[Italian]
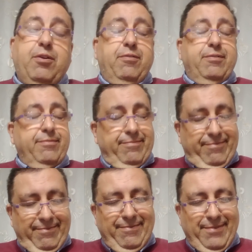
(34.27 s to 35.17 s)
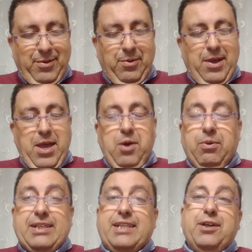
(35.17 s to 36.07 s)
No.
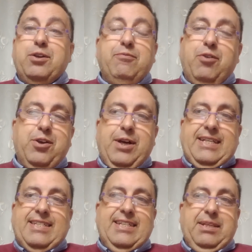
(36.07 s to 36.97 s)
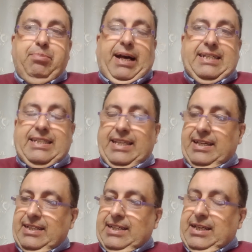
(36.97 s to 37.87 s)
Guarda, io non voglio essere di
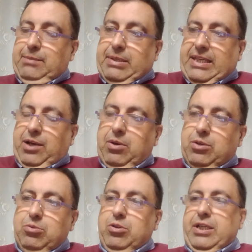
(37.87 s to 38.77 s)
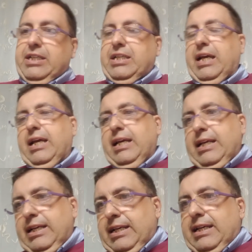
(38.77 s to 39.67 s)
parte, perché qualcuno
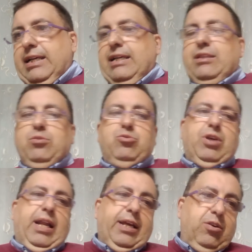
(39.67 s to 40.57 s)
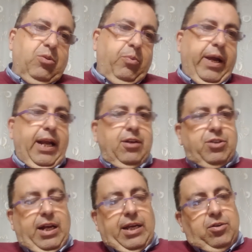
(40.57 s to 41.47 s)
dice eh, tu ce l'hai con quello,
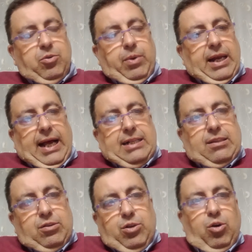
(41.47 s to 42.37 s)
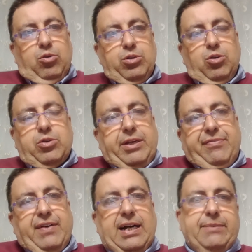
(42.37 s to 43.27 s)
ce l'hai con quell'altro. No, no, chi
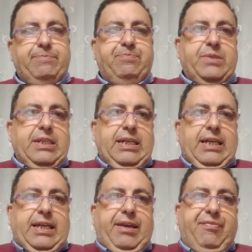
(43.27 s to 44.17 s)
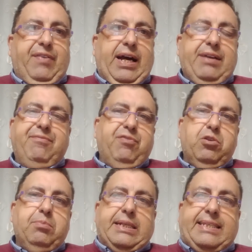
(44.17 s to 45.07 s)
fa, chi fa
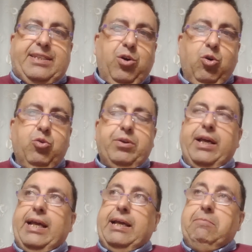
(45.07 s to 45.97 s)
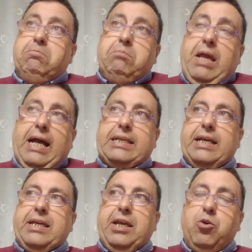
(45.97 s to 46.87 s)
informazione e
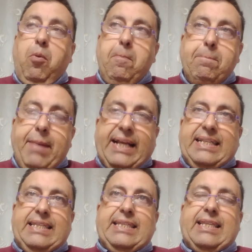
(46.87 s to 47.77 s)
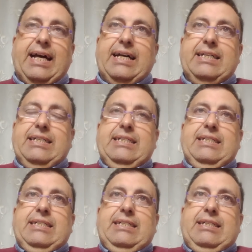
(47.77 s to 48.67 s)
anche chi commenta
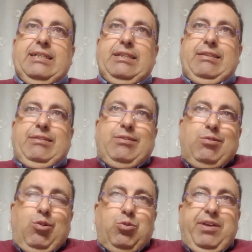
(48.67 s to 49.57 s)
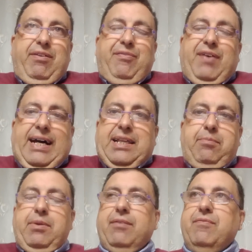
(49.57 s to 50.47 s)
eh, lo deve fare, a
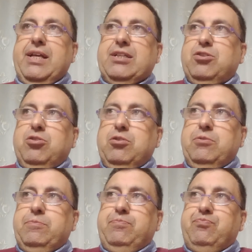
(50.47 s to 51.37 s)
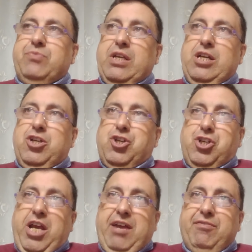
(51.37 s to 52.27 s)
mio avviso, mm,
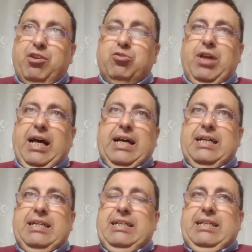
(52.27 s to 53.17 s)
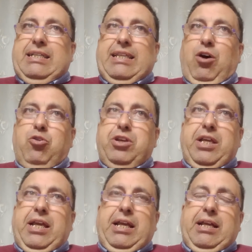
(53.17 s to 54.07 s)
scevro da, da
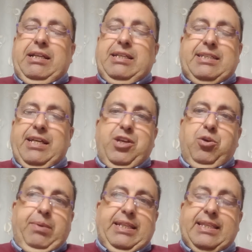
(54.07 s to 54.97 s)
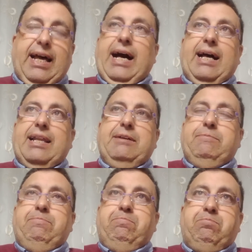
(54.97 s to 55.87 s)
ogni disegno mentale.